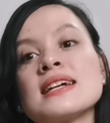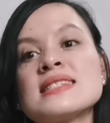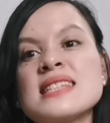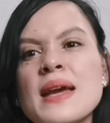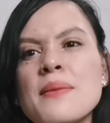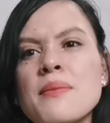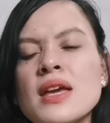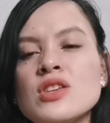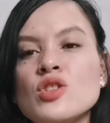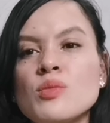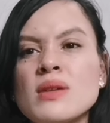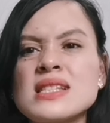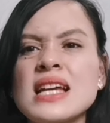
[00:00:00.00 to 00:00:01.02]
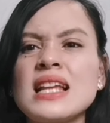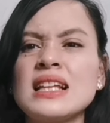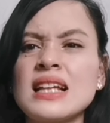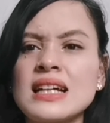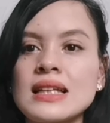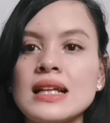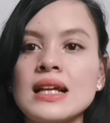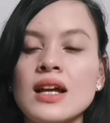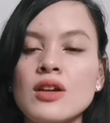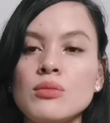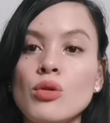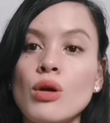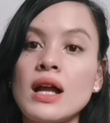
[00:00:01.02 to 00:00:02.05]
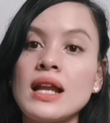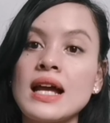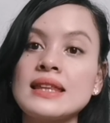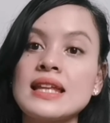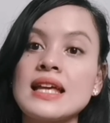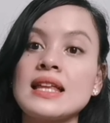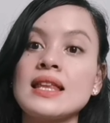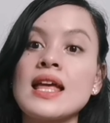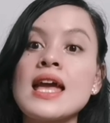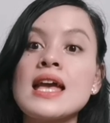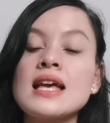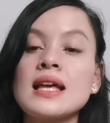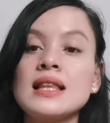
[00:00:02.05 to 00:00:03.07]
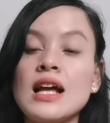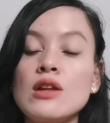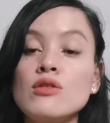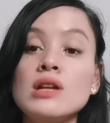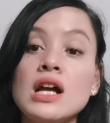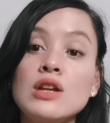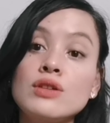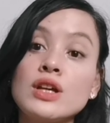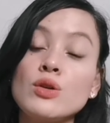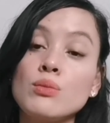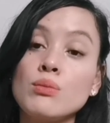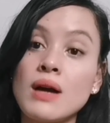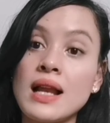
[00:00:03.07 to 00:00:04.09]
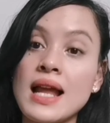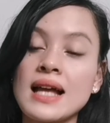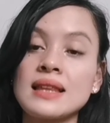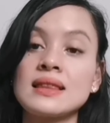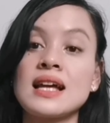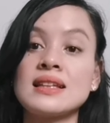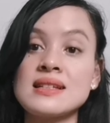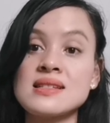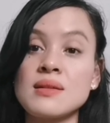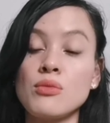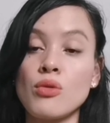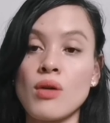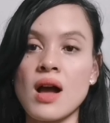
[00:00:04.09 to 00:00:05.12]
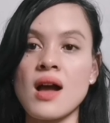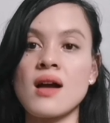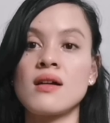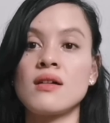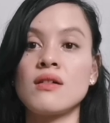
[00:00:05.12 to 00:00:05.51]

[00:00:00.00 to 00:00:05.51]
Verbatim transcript: Kasi medyo masailan nga talaga yung mukha natin, lalong-lalo na yung balat natin sa mukha.